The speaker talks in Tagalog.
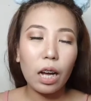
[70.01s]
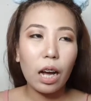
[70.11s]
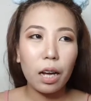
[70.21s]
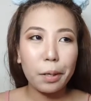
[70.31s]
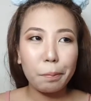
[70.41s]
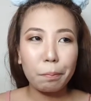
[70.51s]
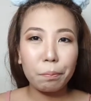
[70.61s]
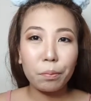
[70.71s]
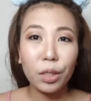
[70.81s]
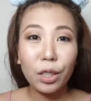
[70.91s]

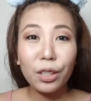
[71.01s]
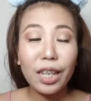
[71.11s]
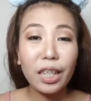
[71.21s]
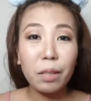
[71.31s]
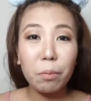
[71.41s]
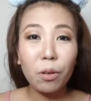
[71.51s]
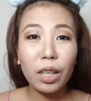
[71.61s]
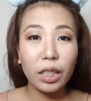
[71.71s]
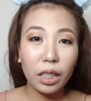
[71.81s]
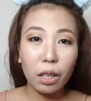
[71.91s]
Um, yun naisip ko
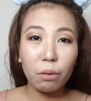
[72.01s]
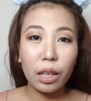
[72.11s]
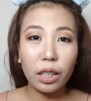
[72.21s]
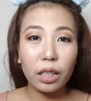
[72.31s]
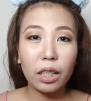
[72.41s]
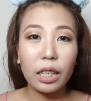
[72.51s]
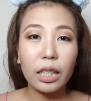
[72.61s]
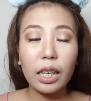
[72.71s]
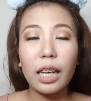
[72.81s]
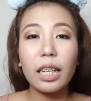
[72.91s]
kasing gawin,
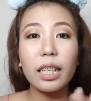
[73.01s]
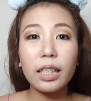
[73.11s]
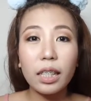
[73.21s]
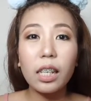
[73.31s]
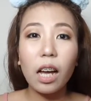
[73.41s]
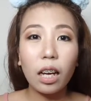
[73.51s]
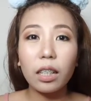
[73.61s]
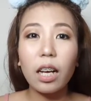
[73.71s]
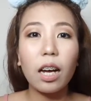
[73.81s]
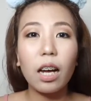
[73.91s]
kasi nga easy lang
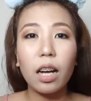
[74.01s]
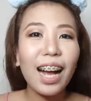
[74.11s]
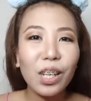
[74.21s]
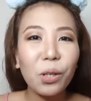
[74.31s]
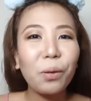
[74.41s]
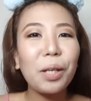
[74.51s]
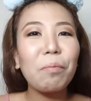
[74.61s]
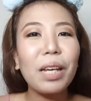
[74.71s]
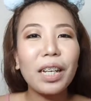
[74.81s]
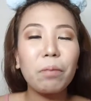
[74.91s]
na Halloween
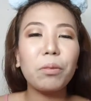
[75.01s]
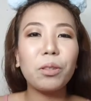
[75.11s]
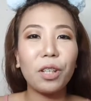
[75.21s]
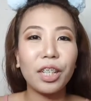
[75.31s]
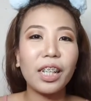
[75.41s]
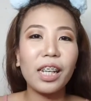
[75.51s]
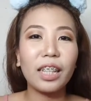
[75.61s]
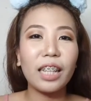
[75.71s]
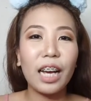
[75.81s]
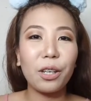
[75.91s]
makeup tutorial
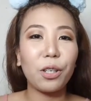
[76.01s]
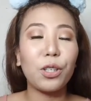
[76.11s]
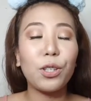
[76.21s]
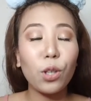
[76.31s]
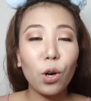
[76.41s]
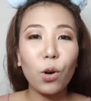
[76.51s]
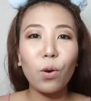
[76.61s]
lang tayo. So,